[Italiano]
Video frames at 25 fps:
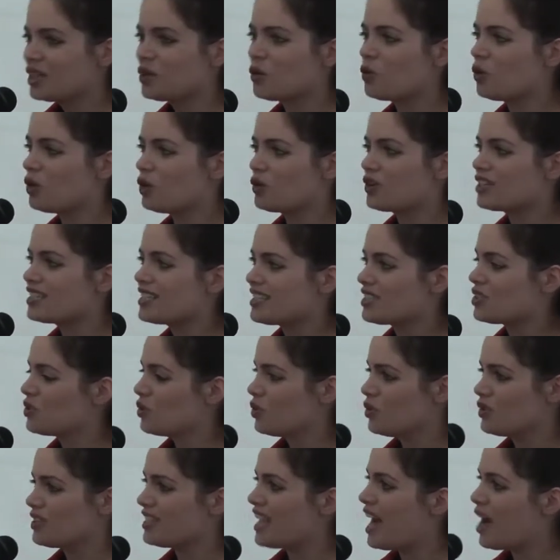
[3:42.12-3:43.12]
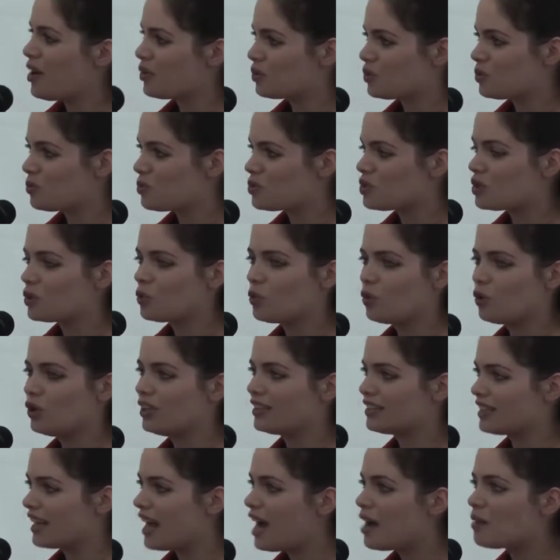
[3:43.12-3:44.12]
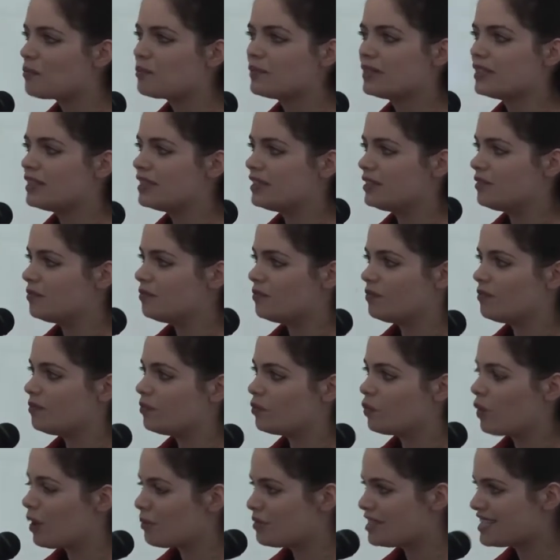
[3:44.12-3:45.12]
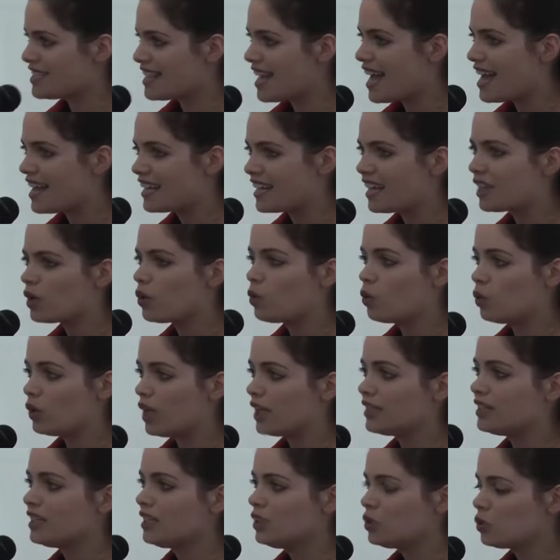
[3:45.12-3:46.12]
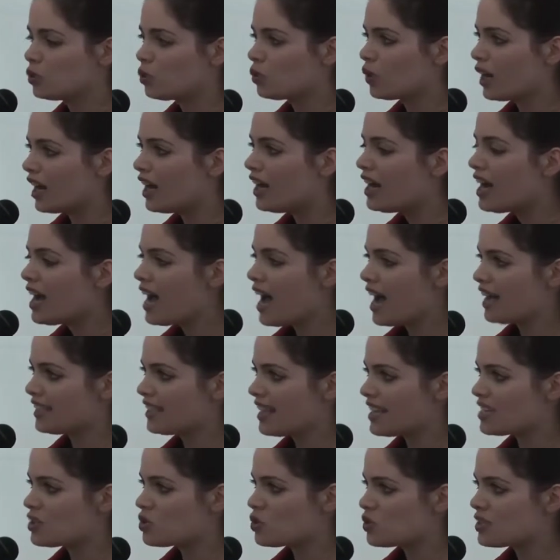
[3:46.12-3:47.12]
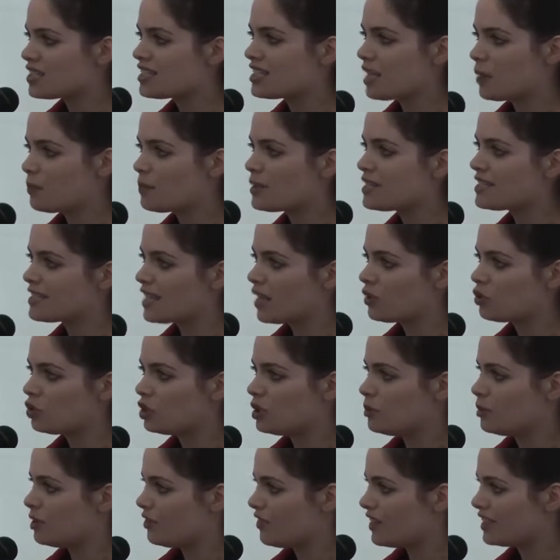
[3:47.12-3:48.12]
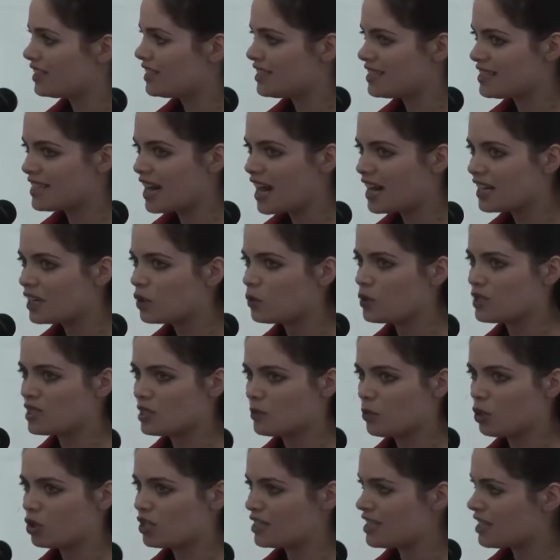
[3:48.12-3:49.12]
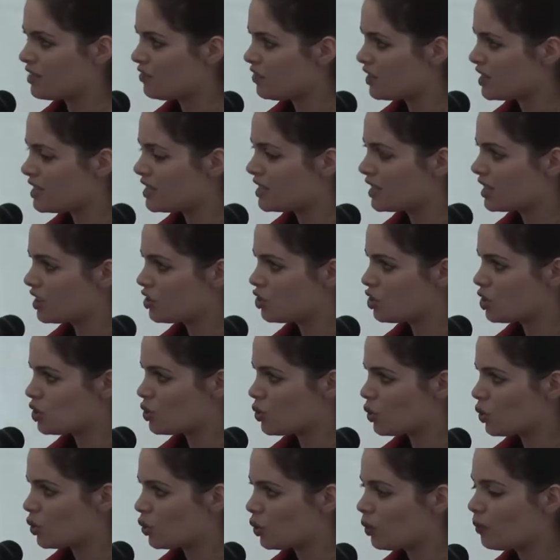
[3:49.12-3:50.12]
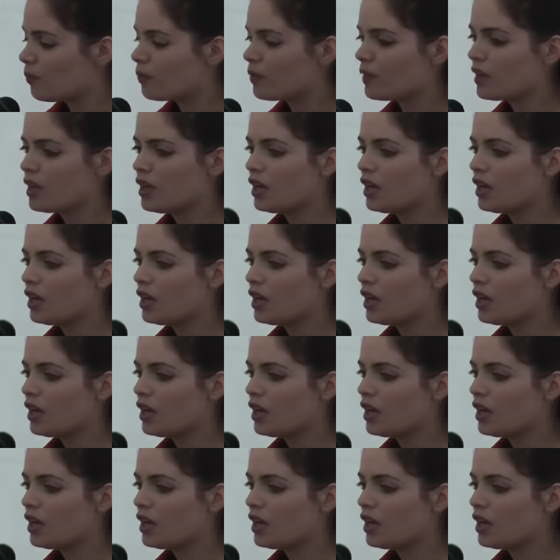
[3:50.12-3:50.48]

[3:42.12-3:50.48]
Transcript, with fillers: in cui non esistono gli autobus, in cui il tram è mh, mm, una miseria, in cui addirittura adesso si sta pensando di privatizzare questi pochi servizi che ci sono.